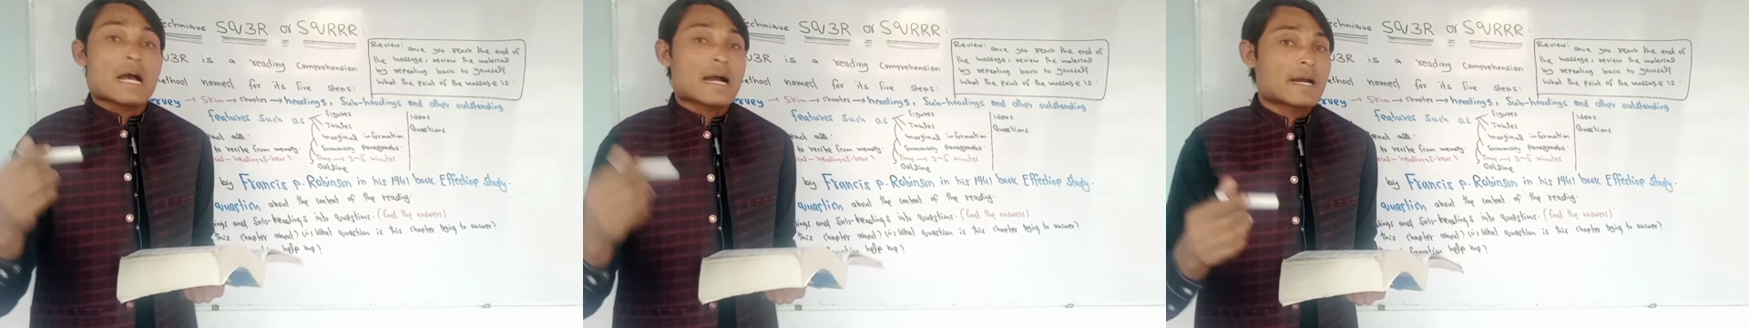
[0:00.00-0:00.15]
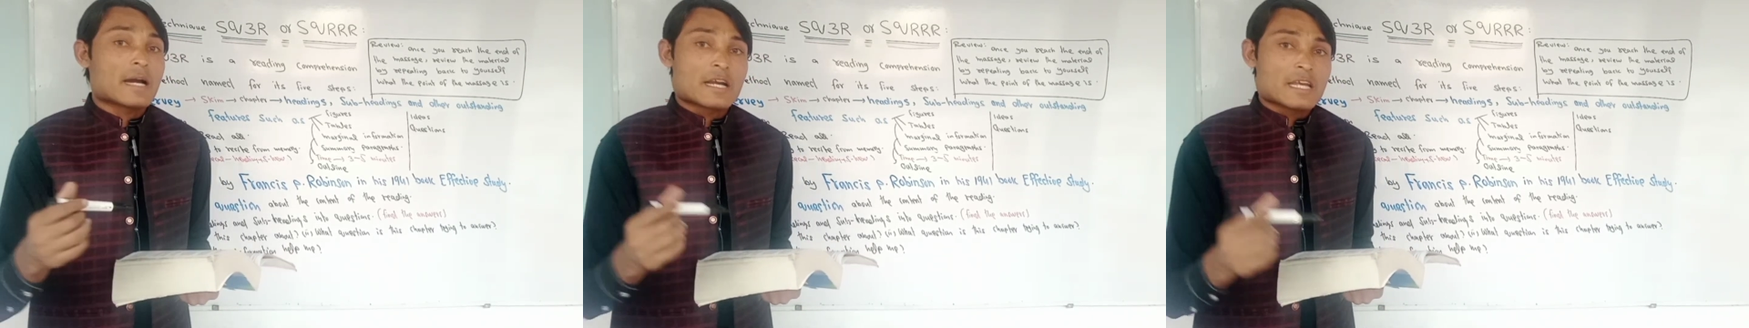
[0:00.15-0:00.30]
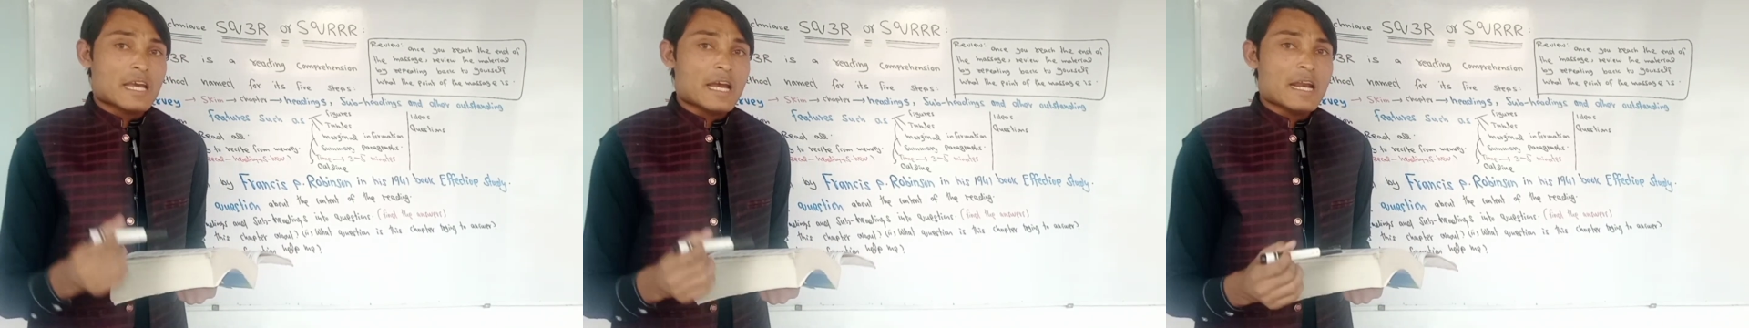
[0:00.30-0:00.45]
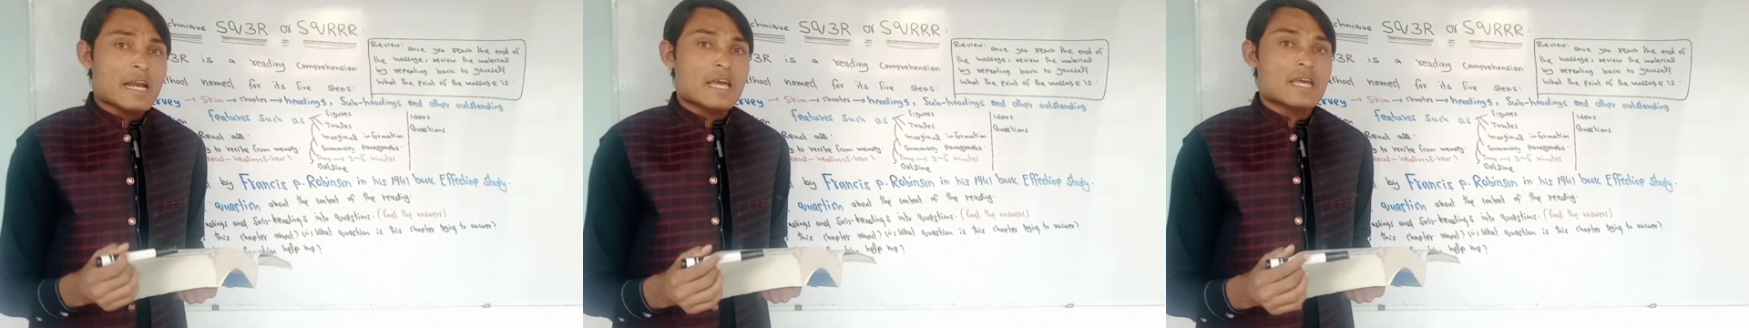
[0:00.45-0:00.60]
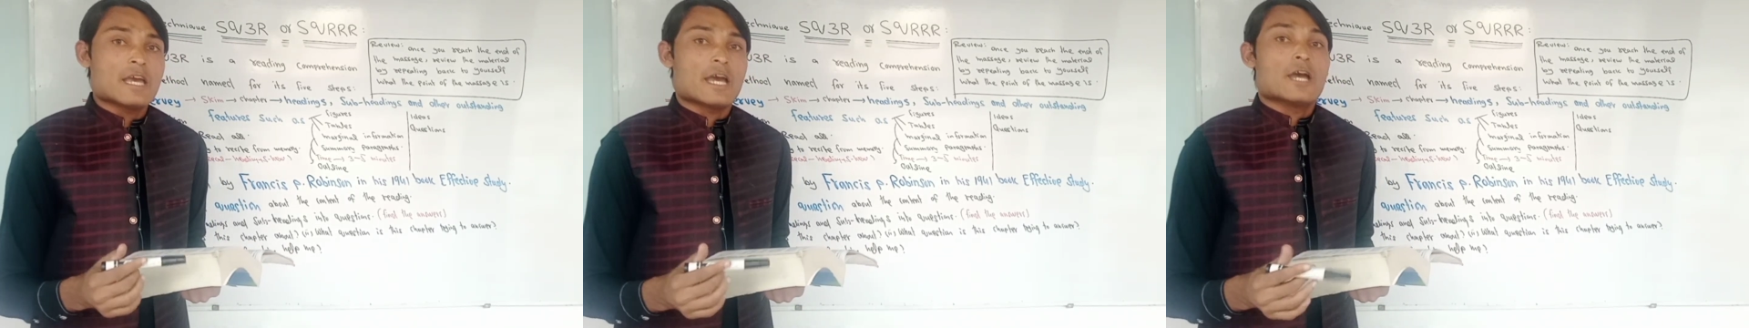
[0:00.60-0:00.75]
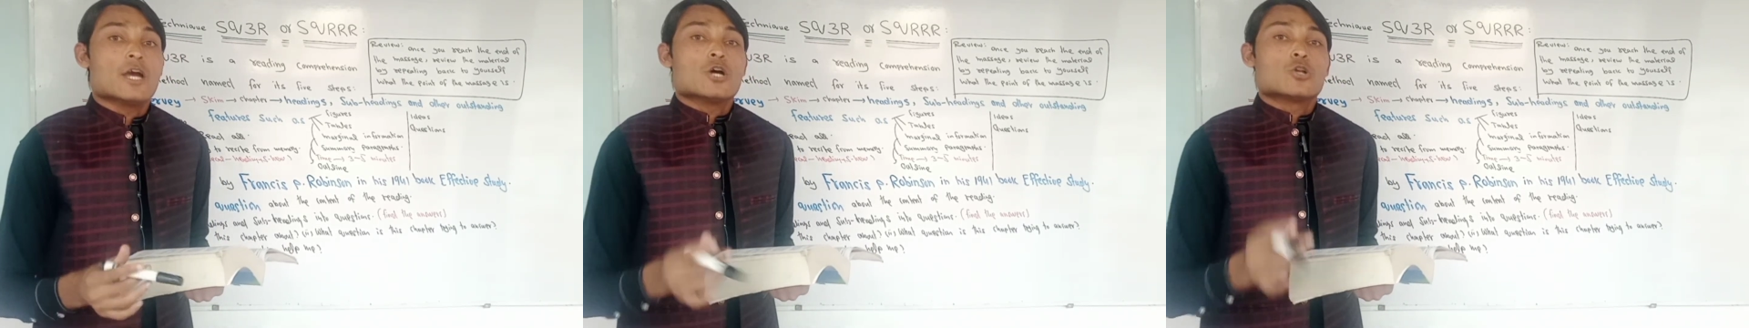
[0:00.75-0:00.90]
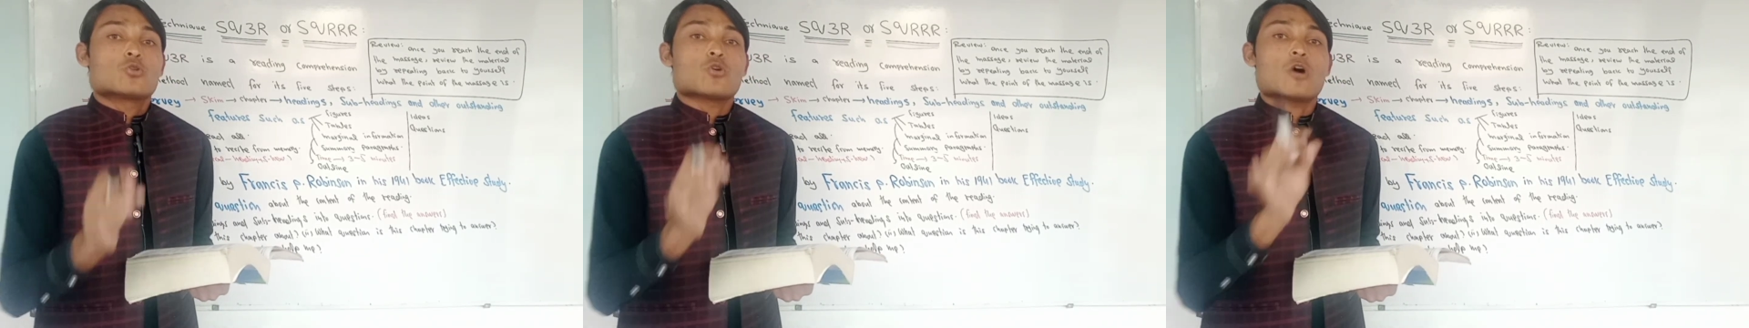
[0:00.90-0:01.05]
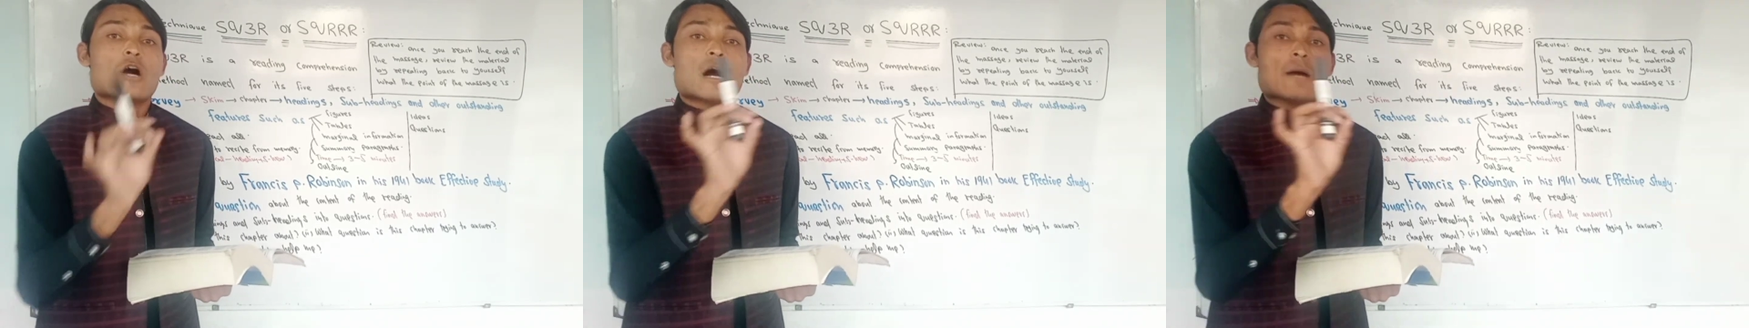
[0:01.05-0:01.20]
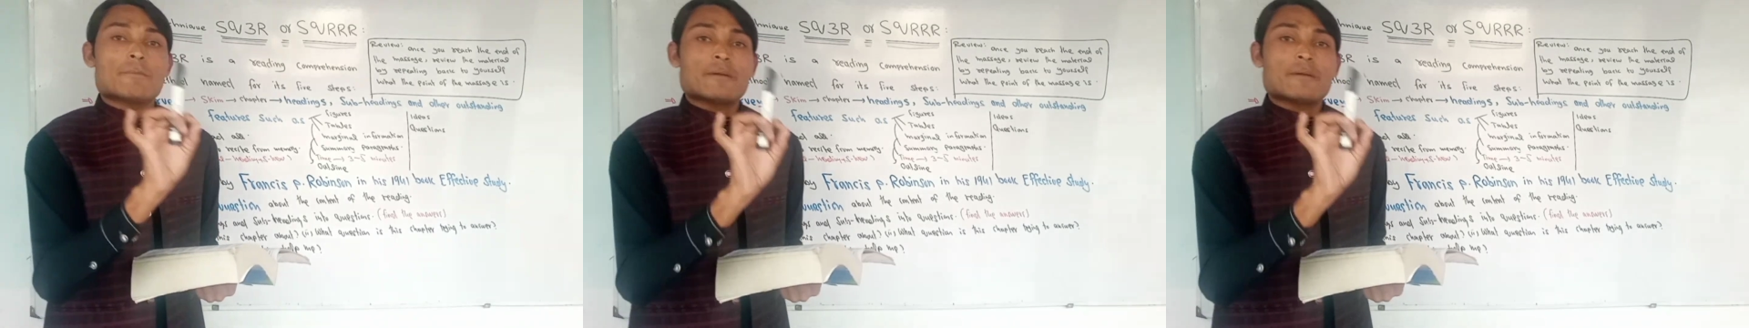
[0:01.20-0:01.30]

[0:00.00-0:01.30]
अगर ये नहीं है तो